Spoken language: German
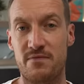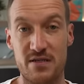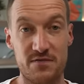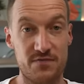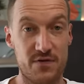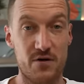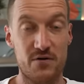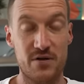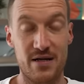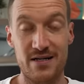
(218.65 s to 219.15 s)
Was
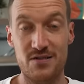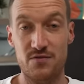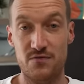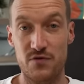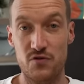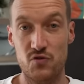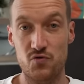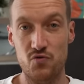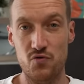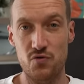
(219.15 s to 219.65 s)
Frauen also
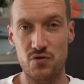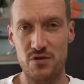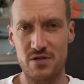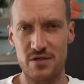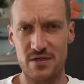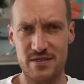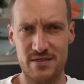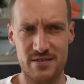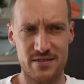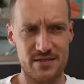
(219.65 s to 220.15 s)
versuchen,
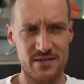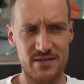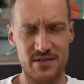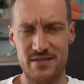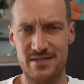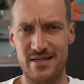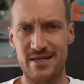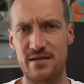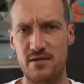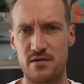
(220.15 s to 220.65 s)
dass dieser
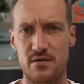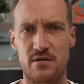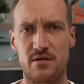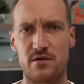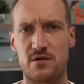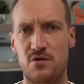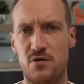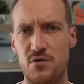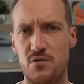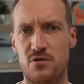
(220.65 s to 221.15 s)

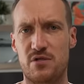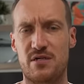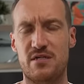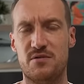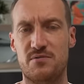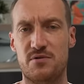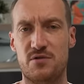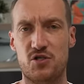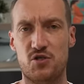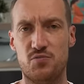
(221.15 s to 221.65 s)
sinkende
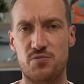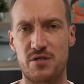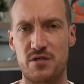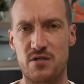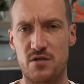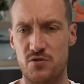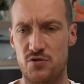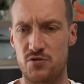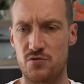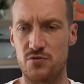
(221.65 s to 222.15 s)

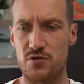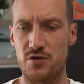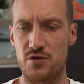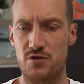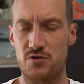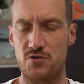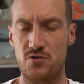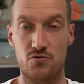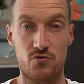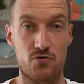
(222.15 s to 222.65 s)
Neurotransmitterspiegel
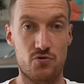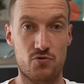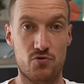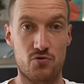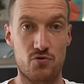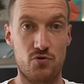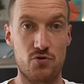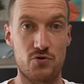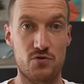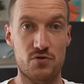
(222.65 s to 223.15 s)
durch so
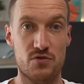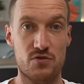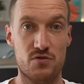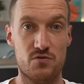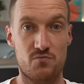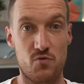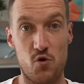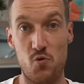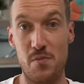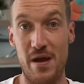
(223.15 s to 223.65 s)

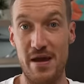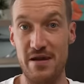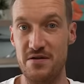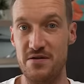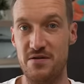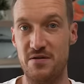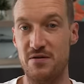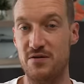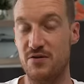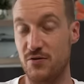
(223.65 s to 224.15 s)

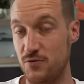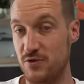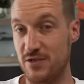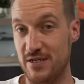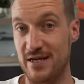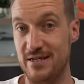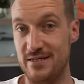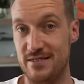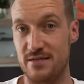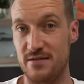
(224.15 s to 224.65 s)
Glücksmomente, durch
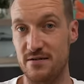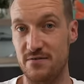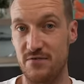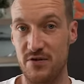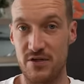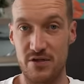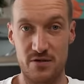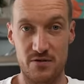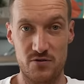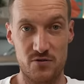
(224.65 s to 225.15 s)
Essen
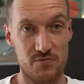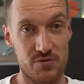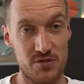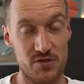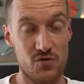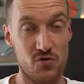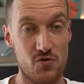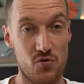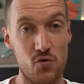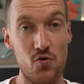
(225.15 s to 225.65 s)
wieder so ein
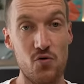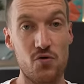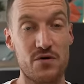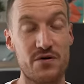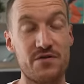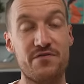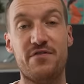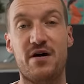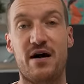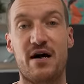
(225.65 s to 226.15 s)
bisschen
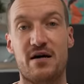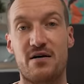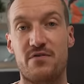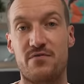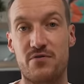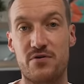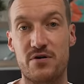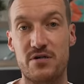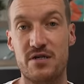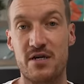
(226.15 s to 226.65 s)
hochgefahren
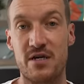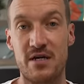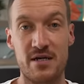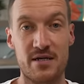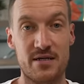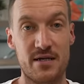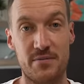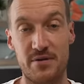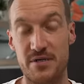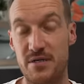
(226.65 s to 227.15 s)
wird,
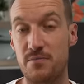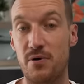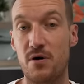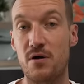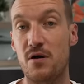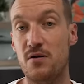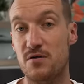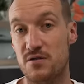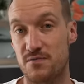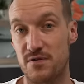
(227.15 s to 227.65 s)
damit die
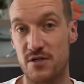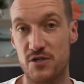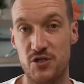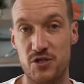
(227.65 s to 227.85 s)
Balance wieder